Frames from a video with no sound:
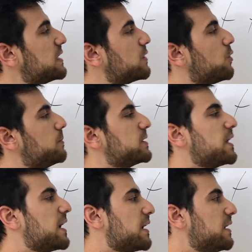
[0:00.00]
que
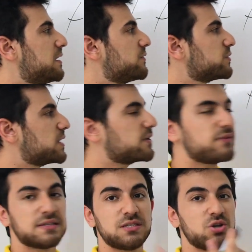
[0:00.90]
combinar, eu vou ter que
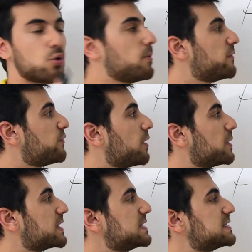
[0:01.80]
fazer de alguma
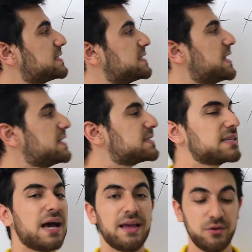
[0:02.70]
forma que esses seis
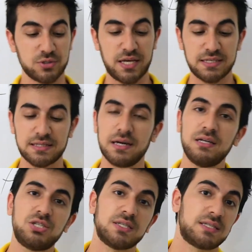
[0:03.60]
carrinhos
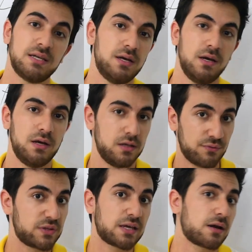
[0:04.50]
restantes, eu
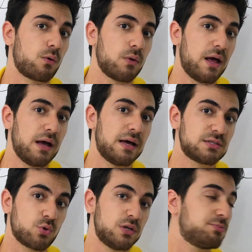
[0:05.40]
vou ter que calcular
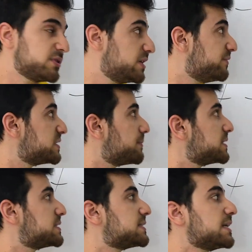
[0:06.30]
as cores possíveis para
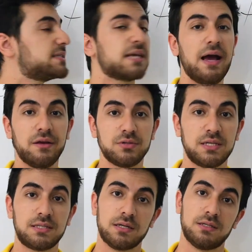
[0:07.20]
esses seis carrinhos
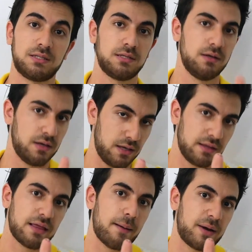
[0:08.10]
restantes.
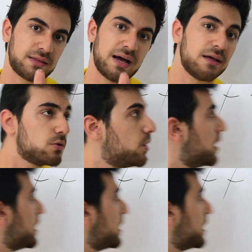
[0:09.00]
Interpretado,